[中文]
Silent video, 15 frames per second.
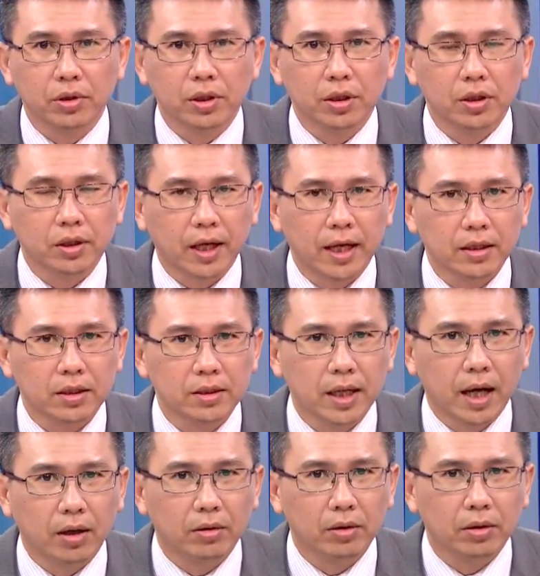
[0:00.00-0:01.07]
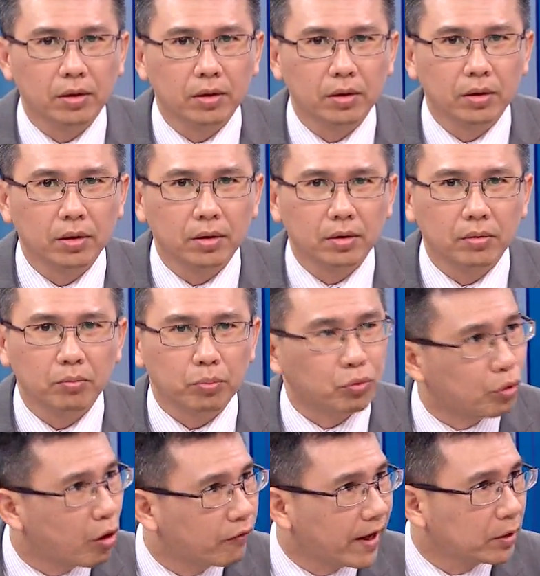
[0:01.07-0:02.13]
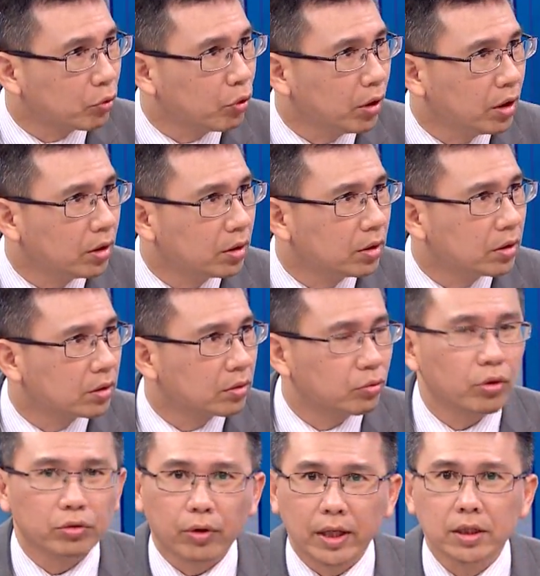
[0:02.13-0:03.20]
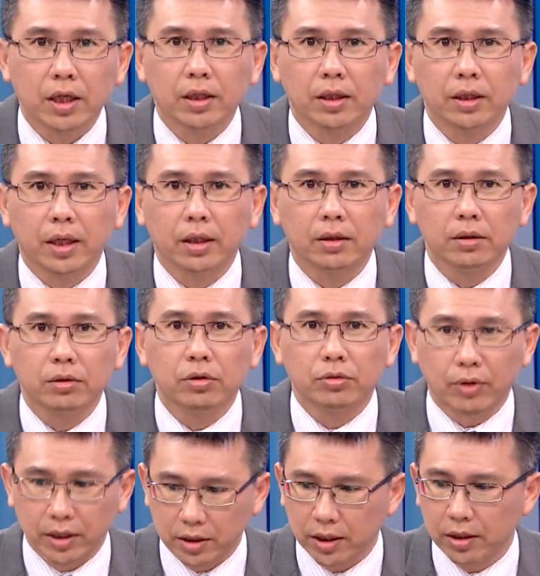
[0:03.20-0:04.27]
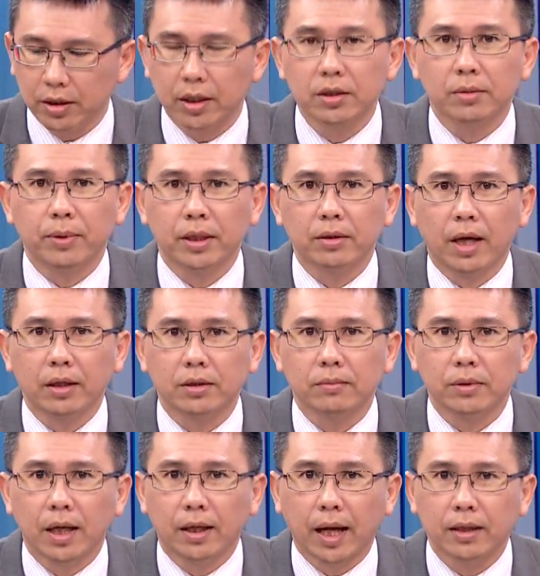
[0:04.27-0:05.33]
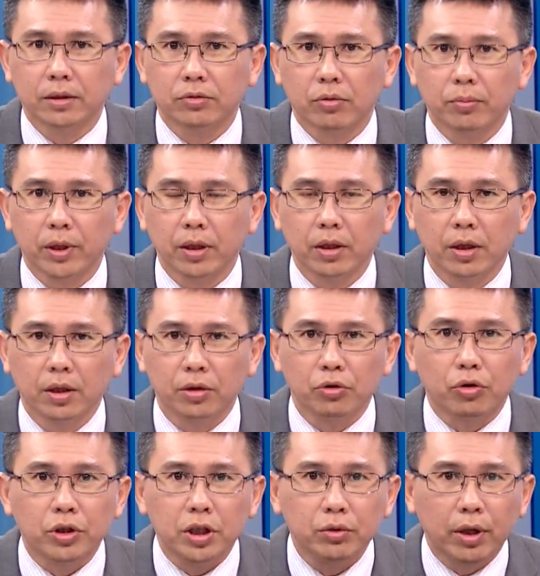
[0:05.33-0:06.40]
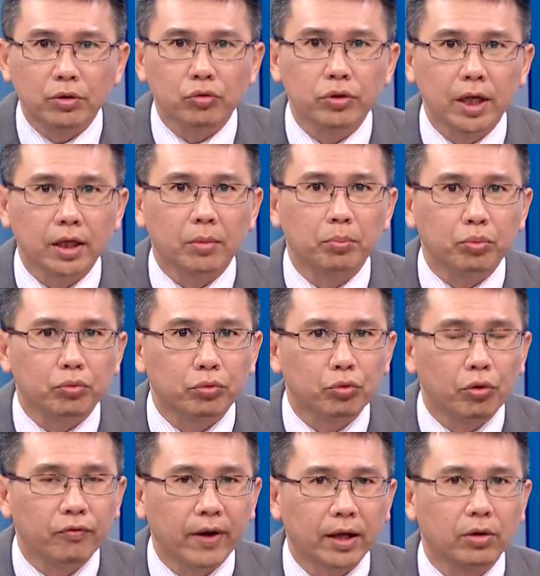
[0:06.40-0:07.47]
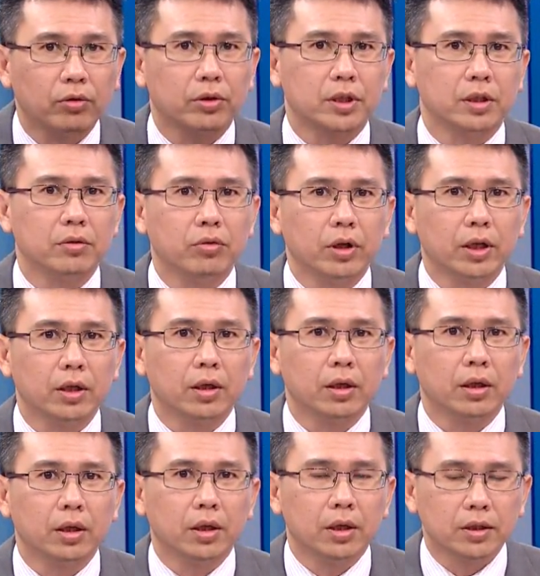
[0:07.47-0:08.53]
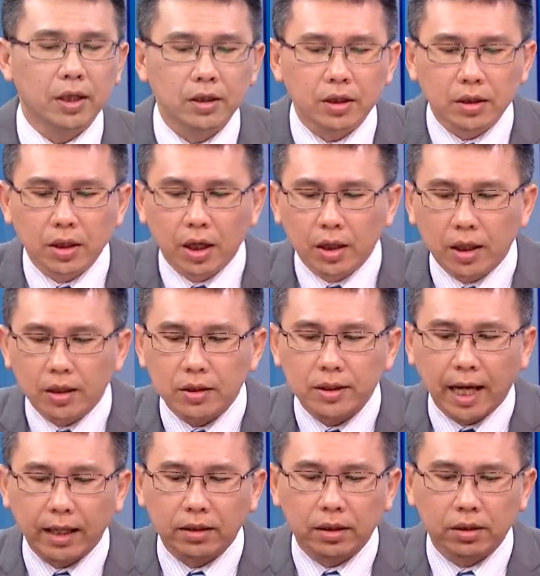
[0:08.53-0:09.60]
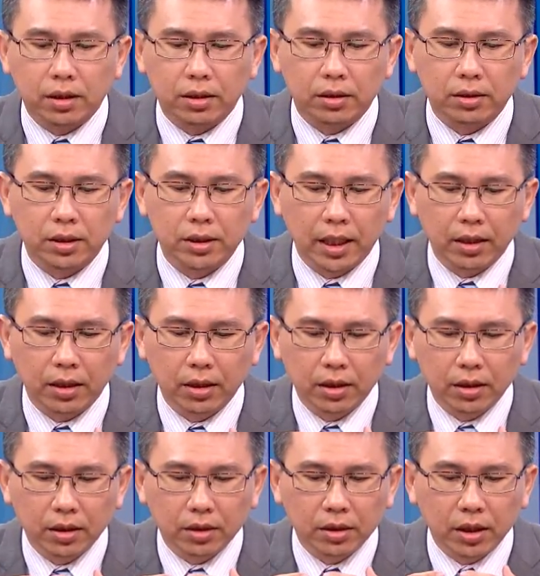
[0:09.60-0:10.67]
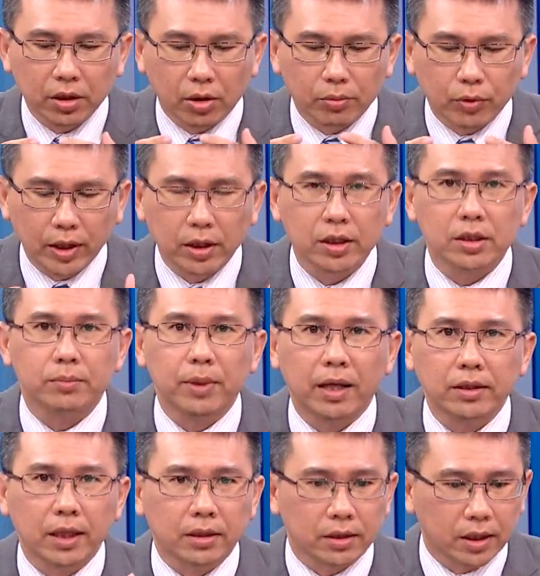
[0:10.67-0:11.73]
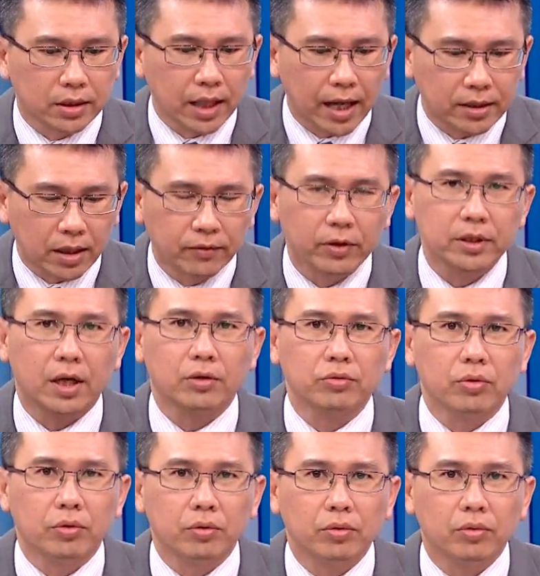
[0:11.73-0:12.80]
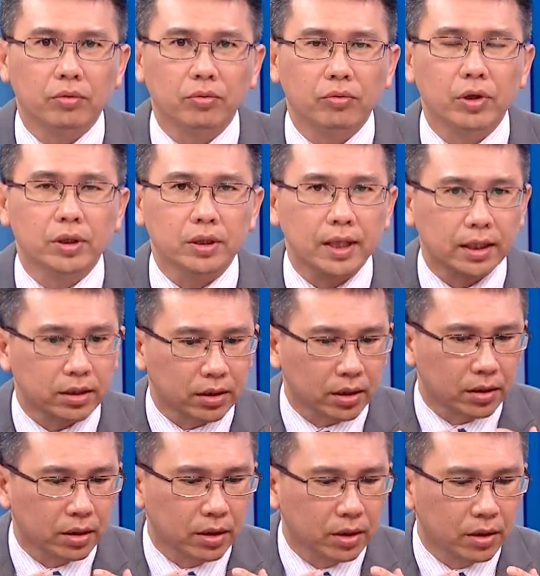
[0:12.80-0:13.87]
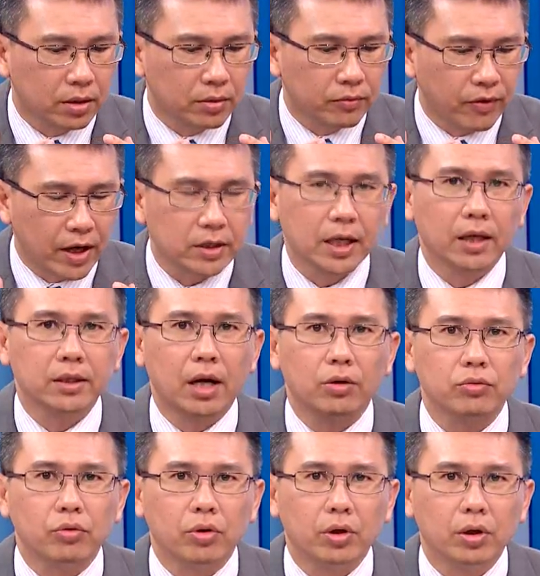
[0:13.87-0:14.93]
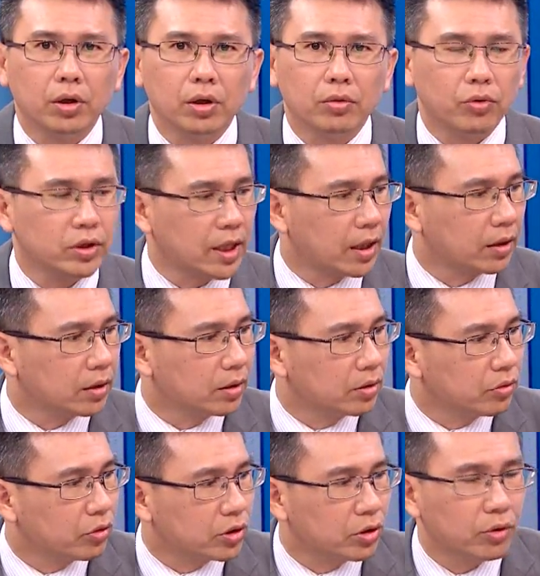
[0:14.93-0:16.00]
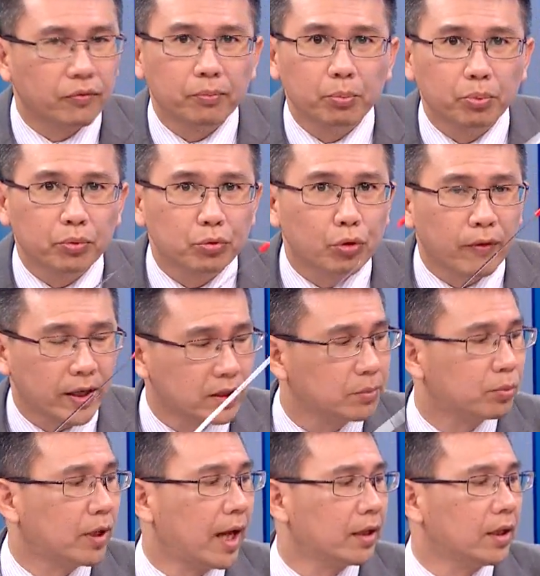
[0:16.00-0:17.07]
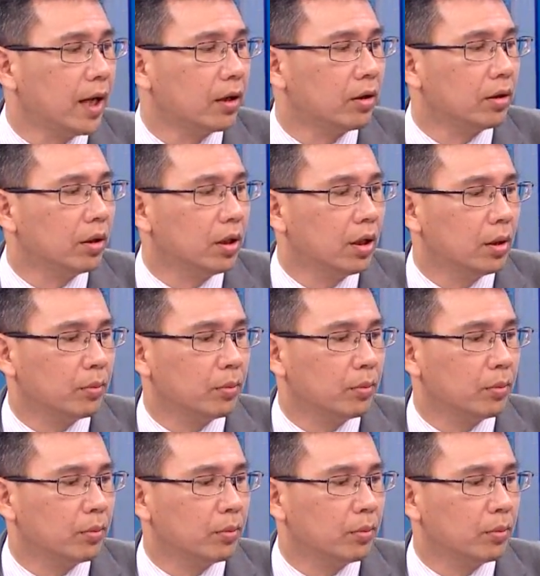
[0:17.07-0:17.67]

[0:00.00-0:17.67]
应该是要补空翻多。做短线而言，做短线而言，这边应该是不是要开始准备？有机会出现一个补多翻空的机会，甚至可能在整个这些利用软体指标，在整个大财富操作，或者在整个方向操作，我想有时候做法是不太一样哦。